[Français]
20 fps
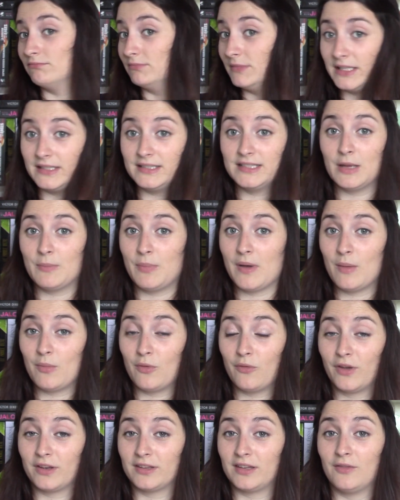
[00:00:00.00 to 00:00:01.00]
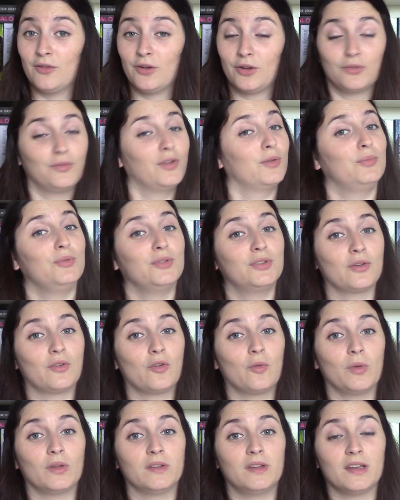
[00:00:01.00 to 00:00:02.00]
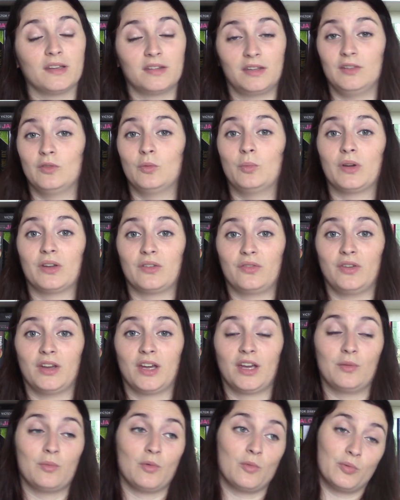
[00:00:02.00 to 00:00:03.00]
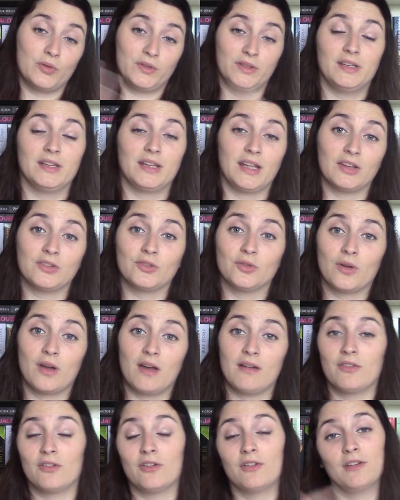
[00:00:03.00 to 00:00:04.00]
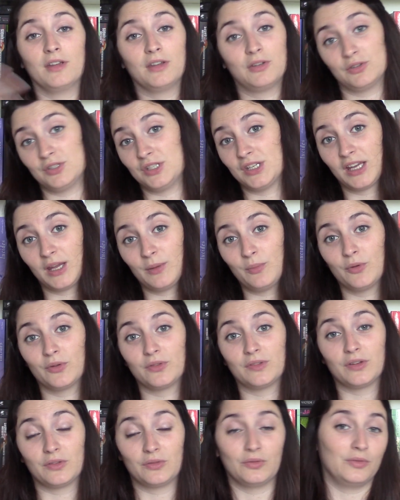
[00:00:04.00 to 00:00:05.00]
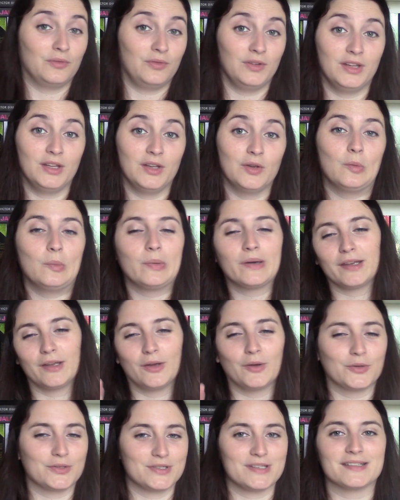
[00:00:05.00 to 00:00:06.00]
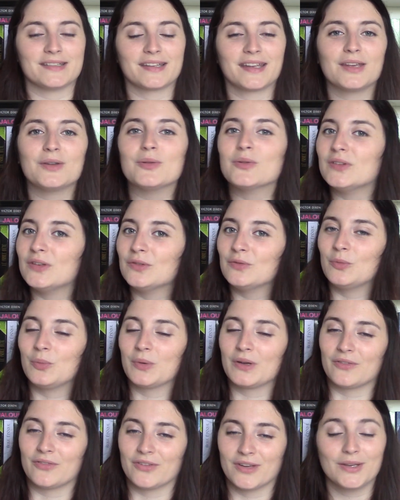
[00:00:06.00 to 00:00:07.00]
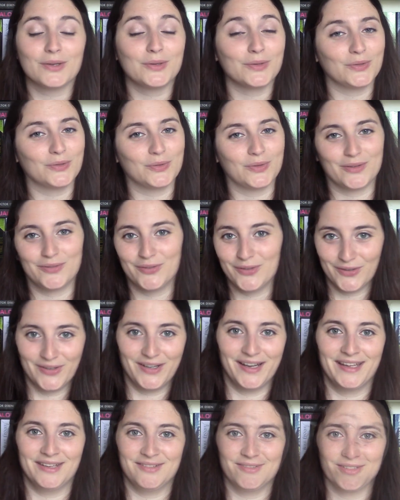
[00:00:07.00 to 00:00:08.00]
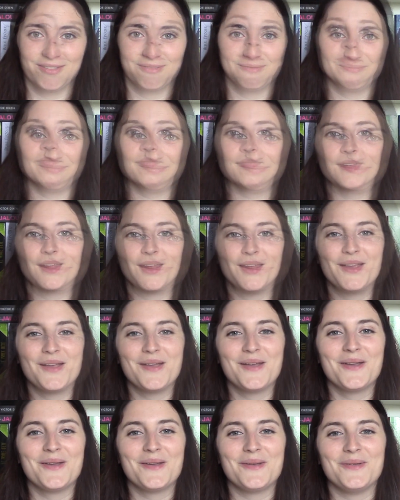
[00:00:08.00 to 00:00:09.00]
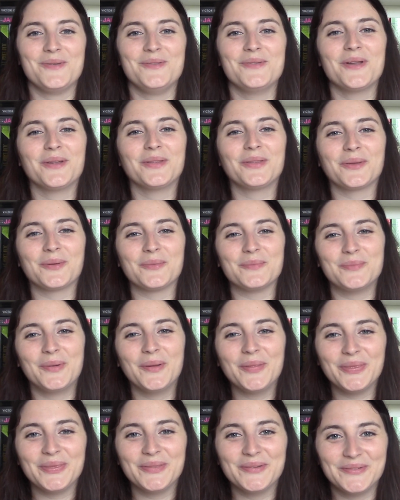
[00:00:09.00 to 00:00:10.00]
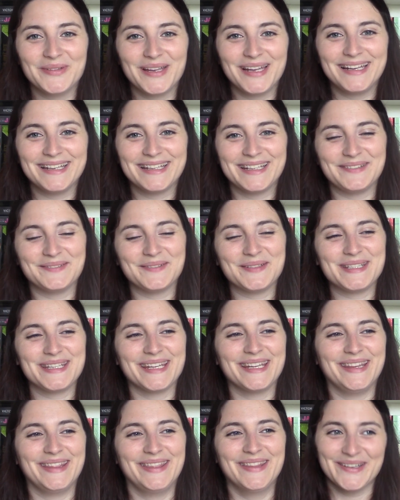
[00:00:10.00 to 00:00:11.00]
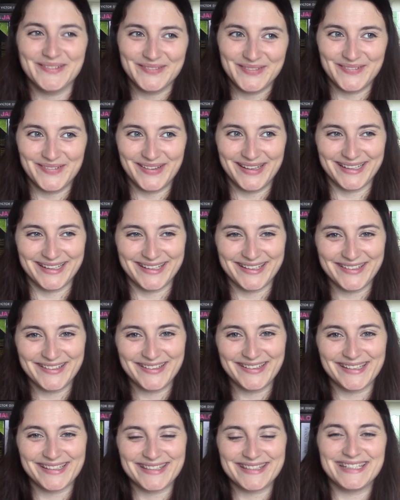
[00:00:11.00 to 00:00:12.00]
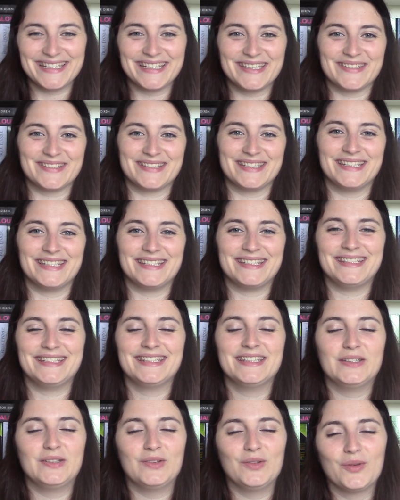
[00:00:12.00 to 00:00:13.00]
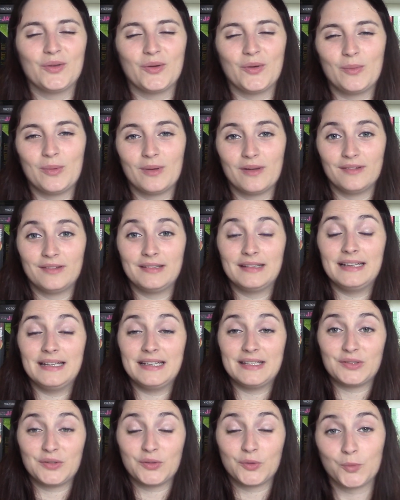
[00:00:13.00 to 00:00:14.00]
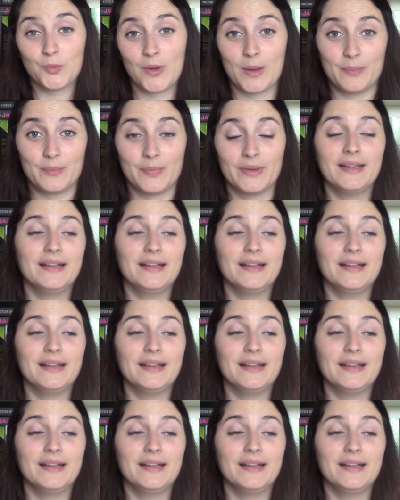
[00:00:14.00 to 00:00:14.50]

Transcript: N'hésitez pas à me faire savoir une fois de plus en commentaire si vous préférez me poser des questions avant et que j'y réponde dans une vidéo préenregistrée ou si vous préférez que ce soit fait en live. Une autre bonne nouvelle qui me tient énormément à cœur, c'est que j'ai décidé de reprendre les swaps.